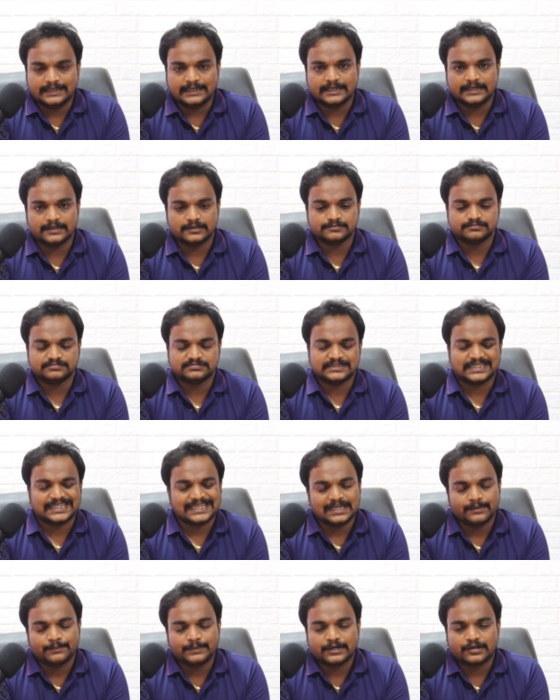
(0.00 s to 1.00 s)
இங்கே
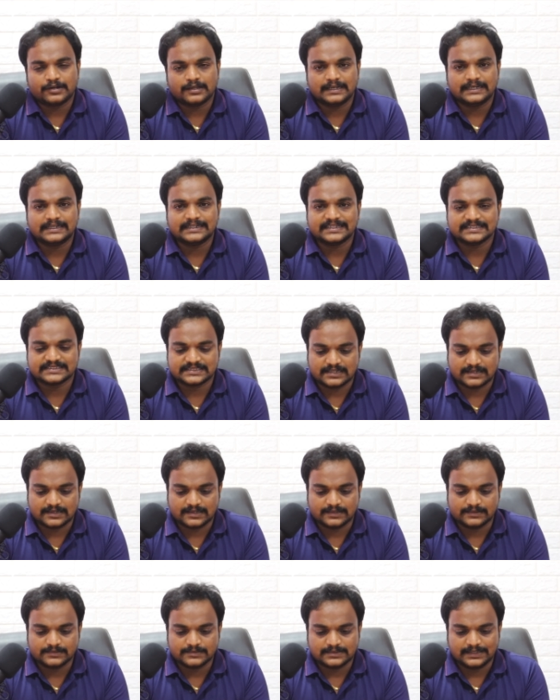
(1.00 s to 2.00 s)
நிறைய பேரோட இன்டென்ஸ்
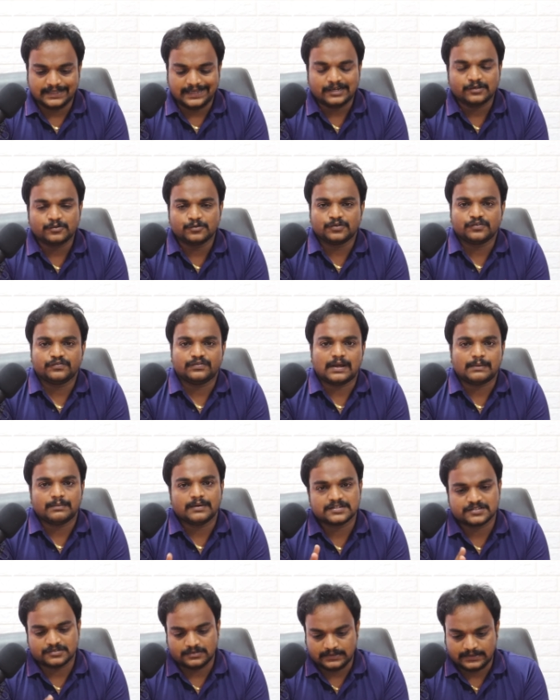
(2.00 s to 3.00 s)
என்னென்னா எனக்கு ஒரு
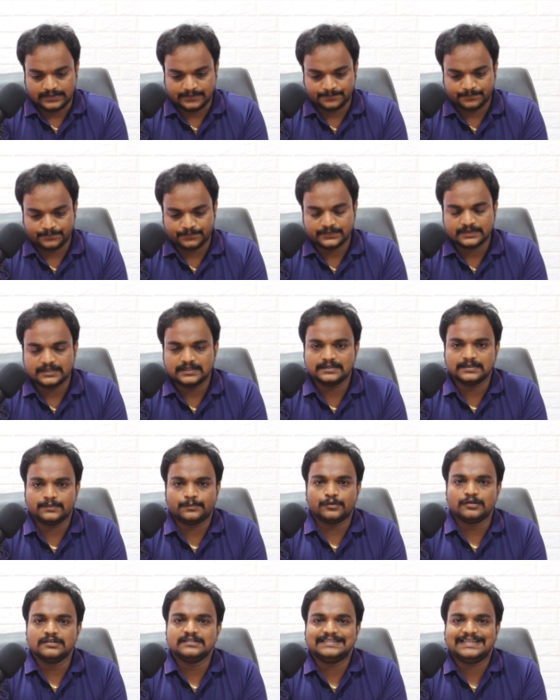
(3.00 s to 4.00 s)
ஃபார்முலா சொல்லுங்கள் இந்த
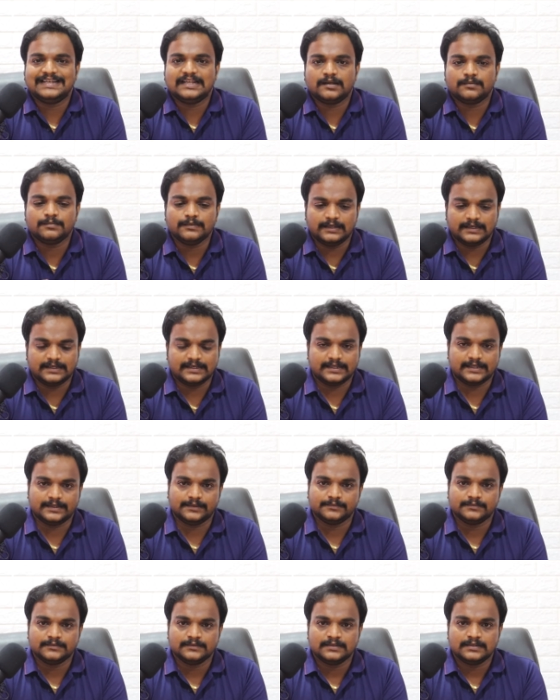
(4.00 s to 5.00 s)
பொருள் சேல் ஆகுமா
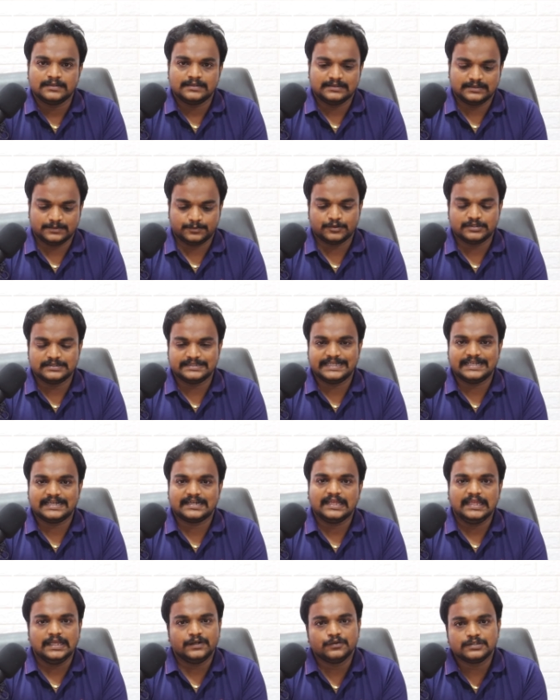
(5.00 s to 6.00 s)
ஆகாதா இந்த பொருள் சேல்
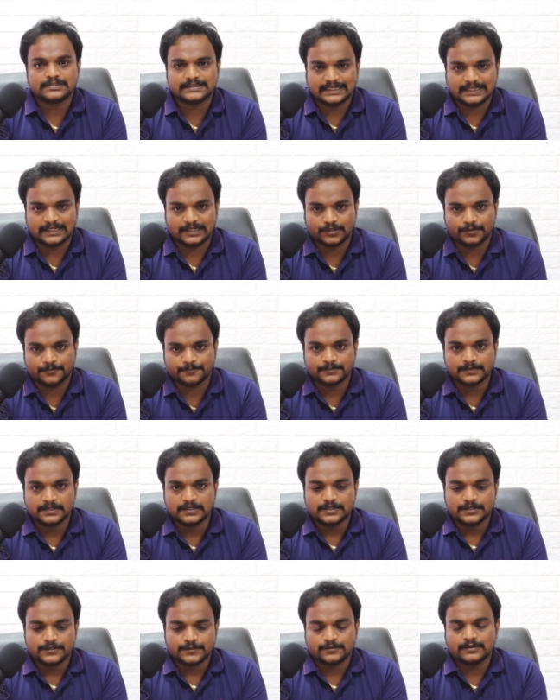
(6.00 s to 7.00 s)
ஆனால் எவ்வளோ சேல் ஆகும்
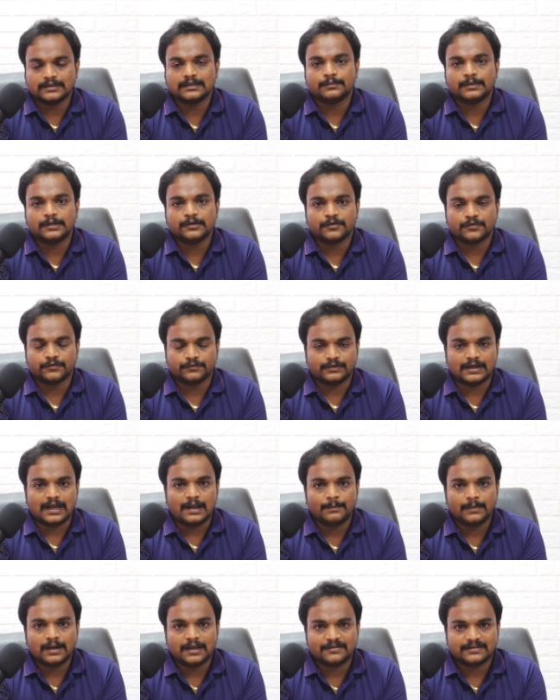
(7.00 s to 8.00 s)
ஸோ இந்த மாதிரி ஒரு
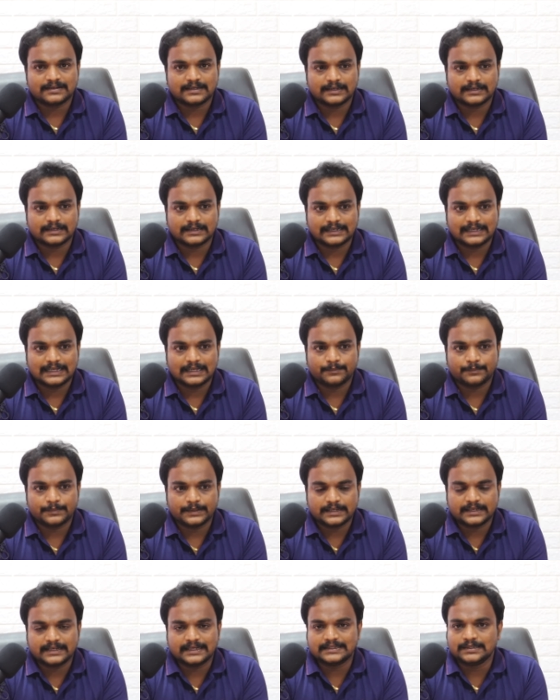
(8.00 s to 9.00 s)
ஃபார்முலாவை தான் நிறைய
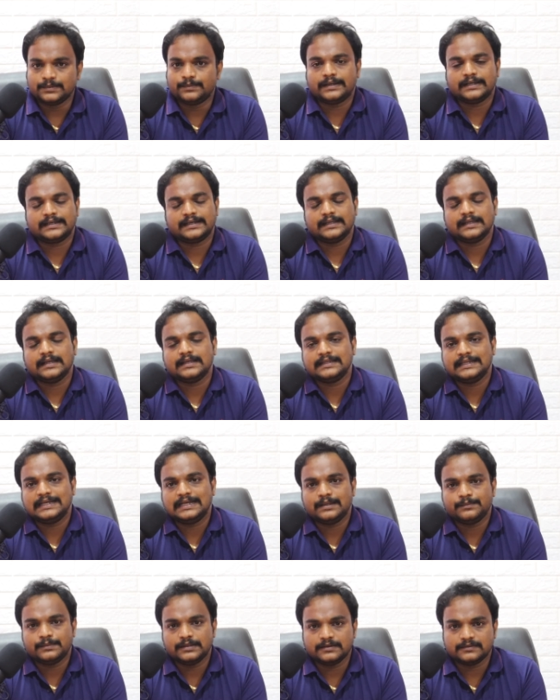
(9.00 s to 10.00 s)
பேர் எதிர்பார்க்குறீங்க அது
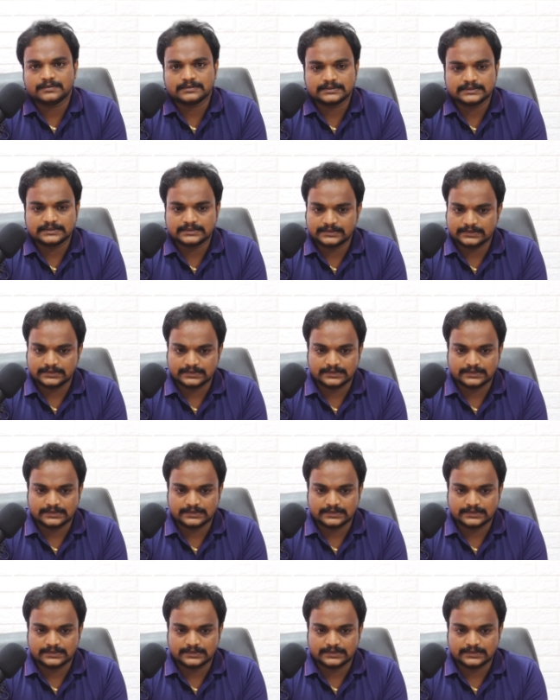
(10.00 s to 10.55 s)
எல்லாமே வந்து